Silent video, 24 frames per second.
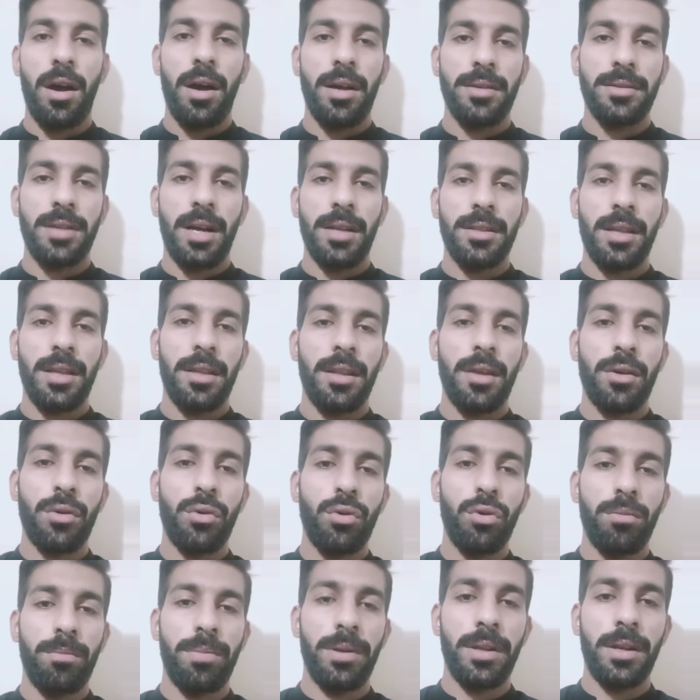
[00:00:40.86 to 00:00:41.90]
आज़ादाना
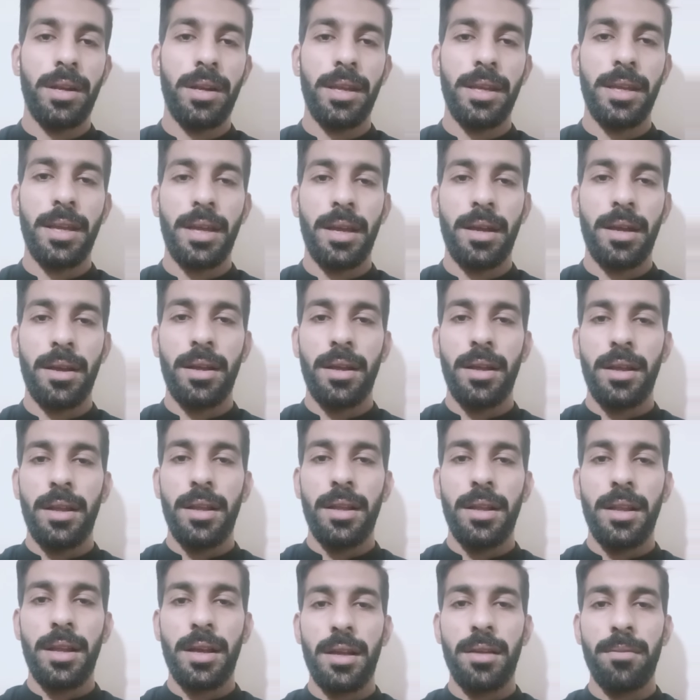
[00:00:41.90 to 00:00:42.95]
घूम फिर रही हैं
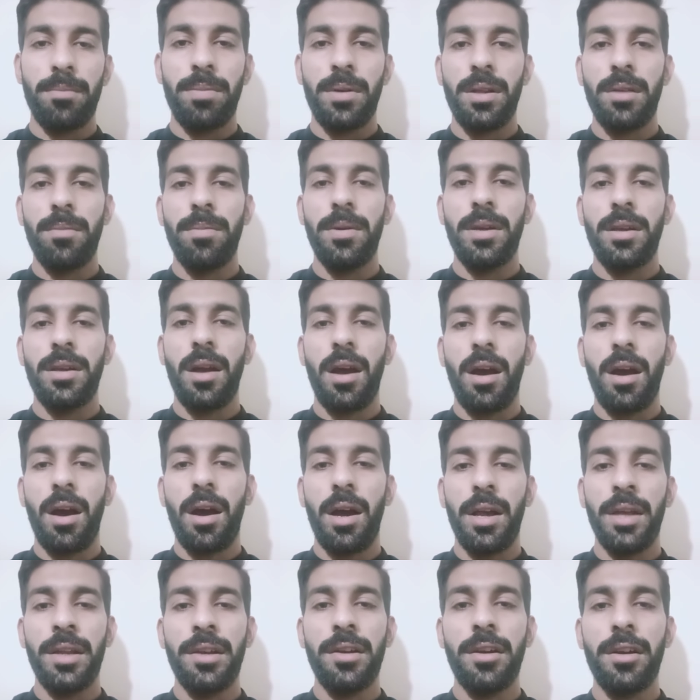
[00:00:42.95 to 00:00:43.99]
लेकिन फिर भी
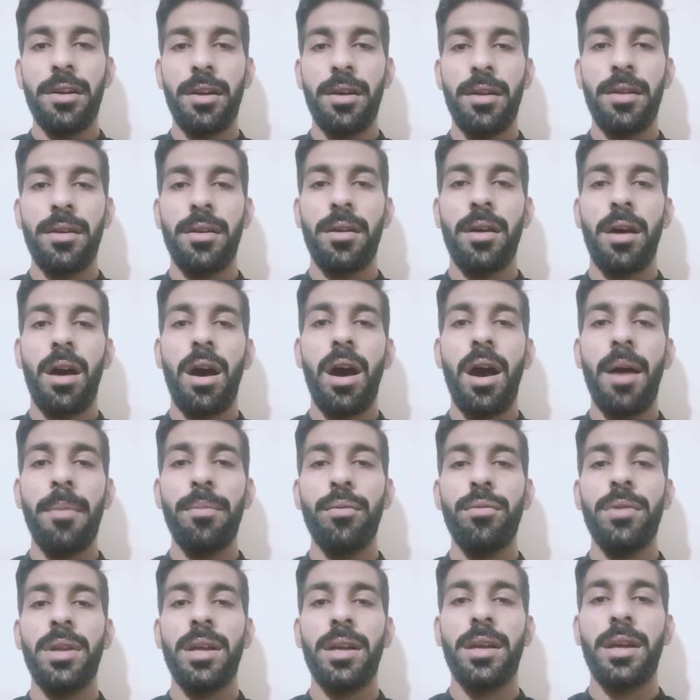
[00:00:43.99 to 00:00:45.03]
इन रिटर्न आप
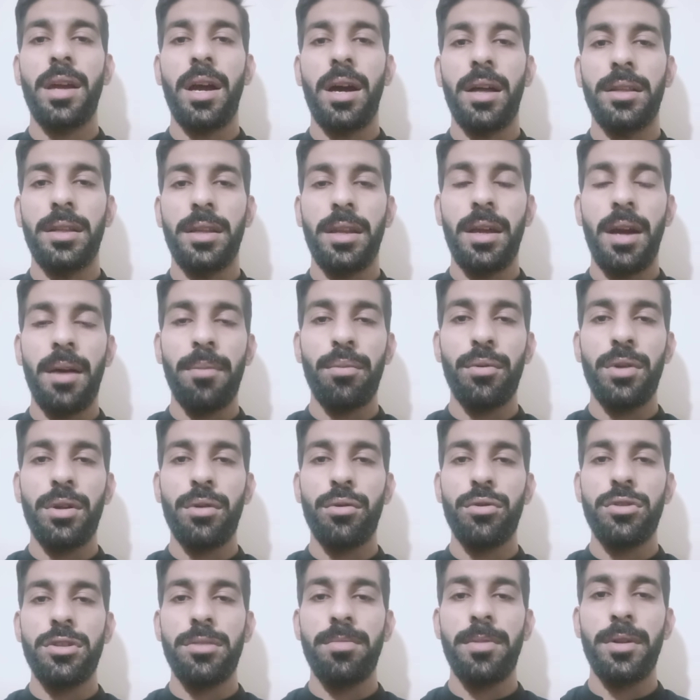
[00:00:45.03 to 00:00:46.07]
उन्हें क्या दे रहे हैं आप उन्हें
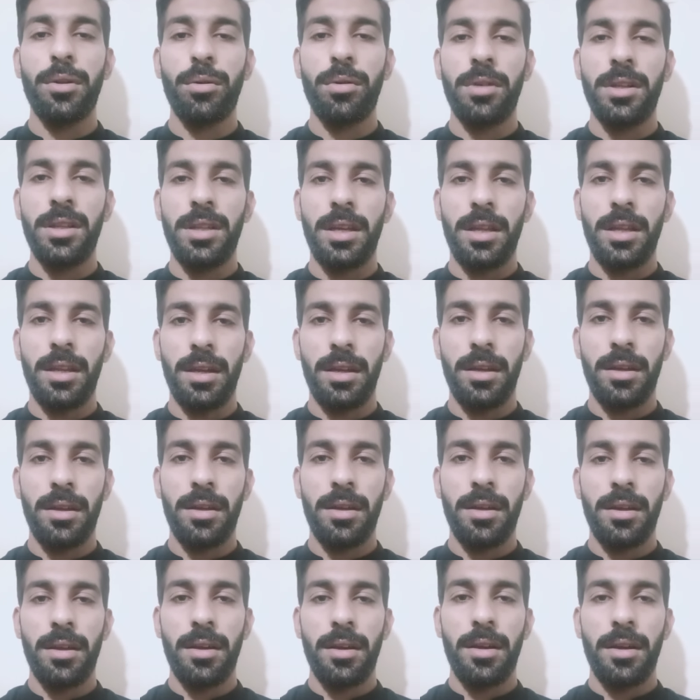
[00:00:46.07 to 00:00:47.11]
कुछ भी तो नहीं दे
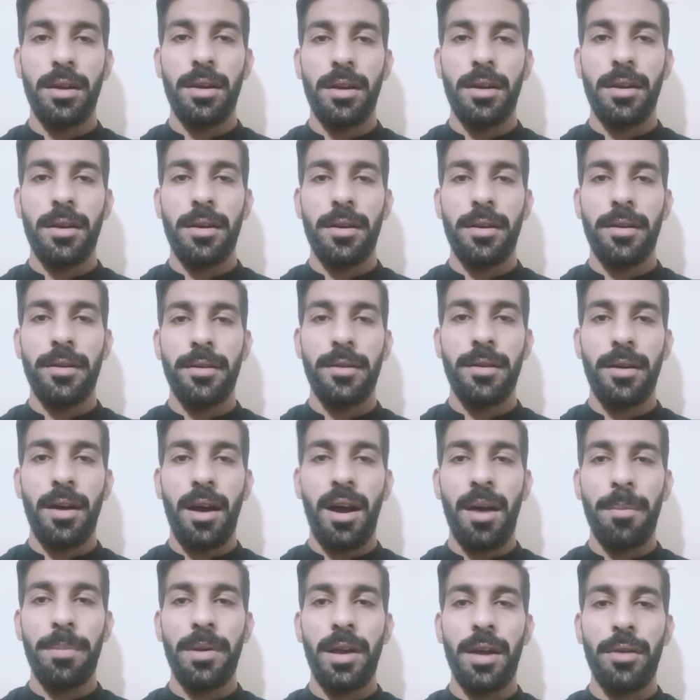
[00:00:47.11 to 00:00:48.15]
रहे
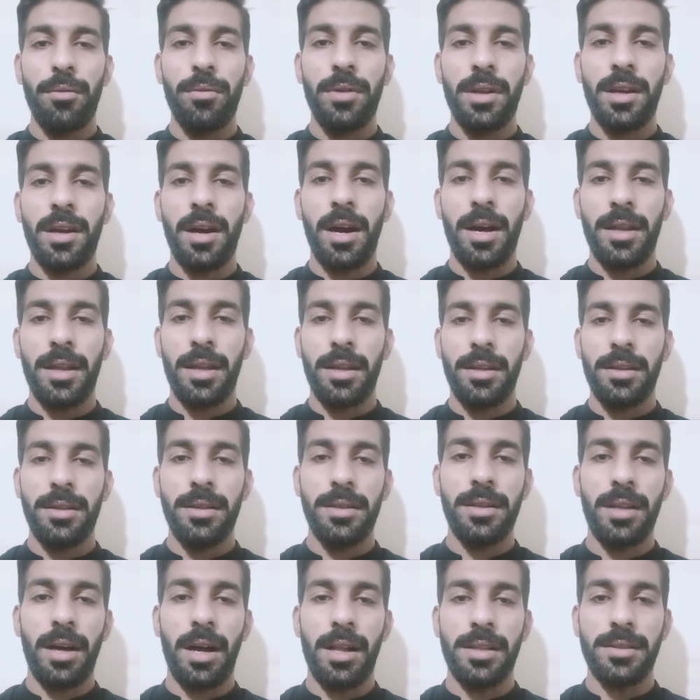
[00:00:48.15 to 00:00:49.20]
आप यार उन्हें खाना
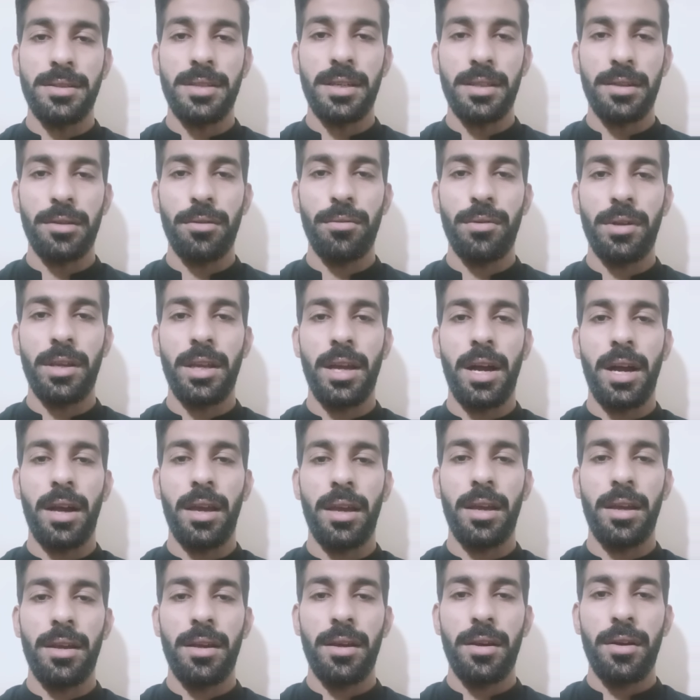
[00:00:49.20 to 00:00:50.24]
नहीं डाल सकते उनके
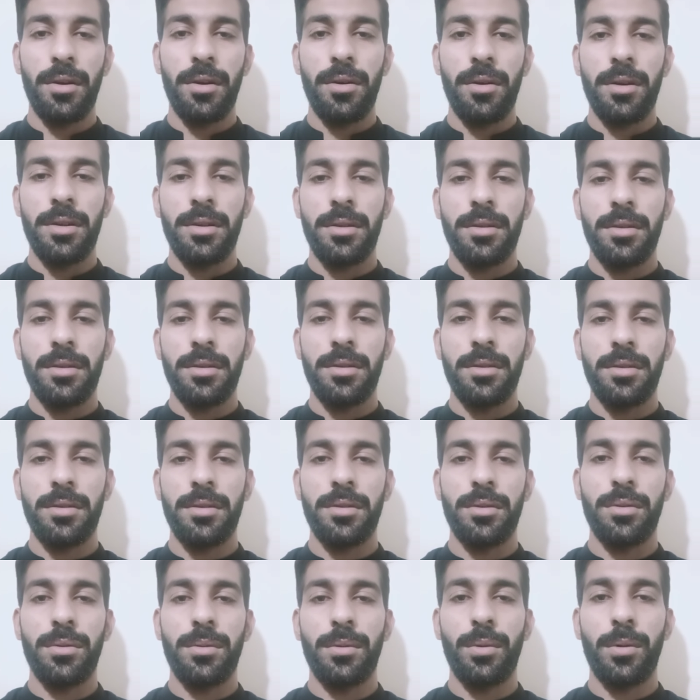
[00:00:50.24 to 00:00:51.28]
आगे
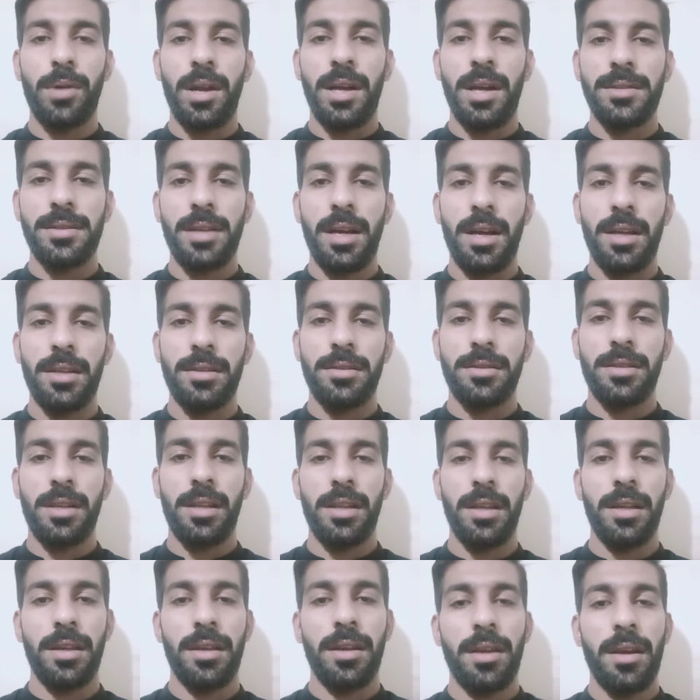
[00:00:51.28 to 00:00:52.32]
थोड़ा सा
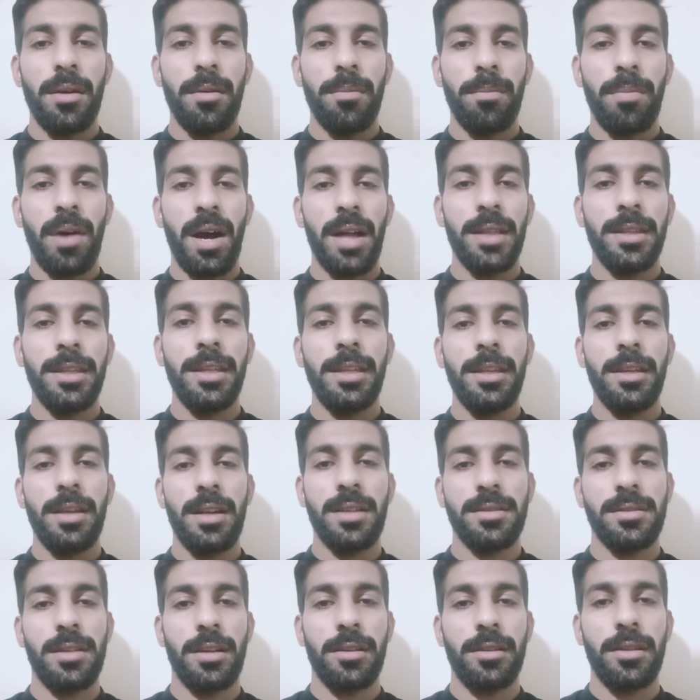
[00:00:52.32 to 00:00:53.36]
चले पानी नहीं
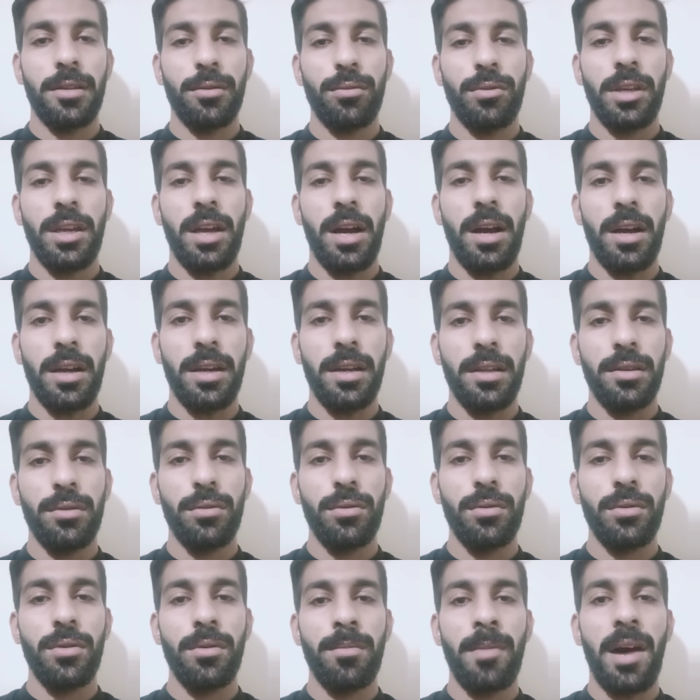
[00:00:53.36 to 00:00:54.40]
रख सकते उनके आगे तो
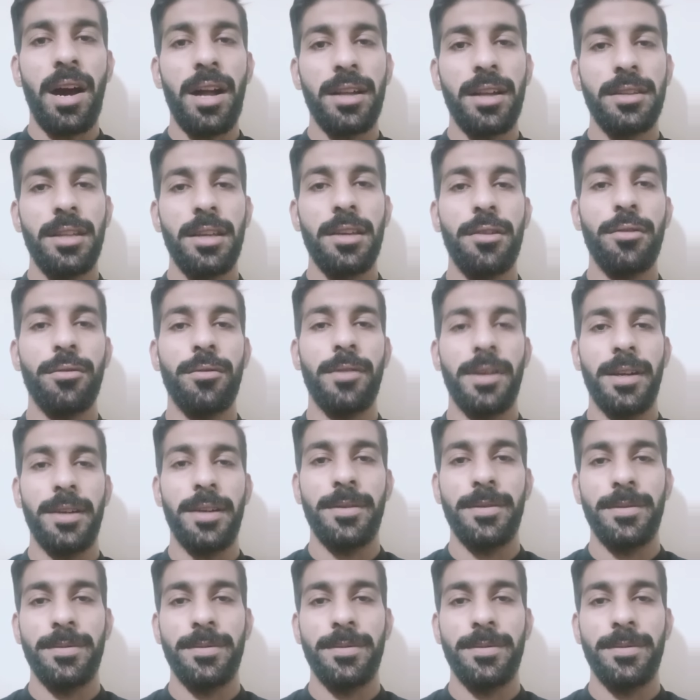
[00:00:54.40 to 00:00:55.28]
उनको मारते क्यों हैं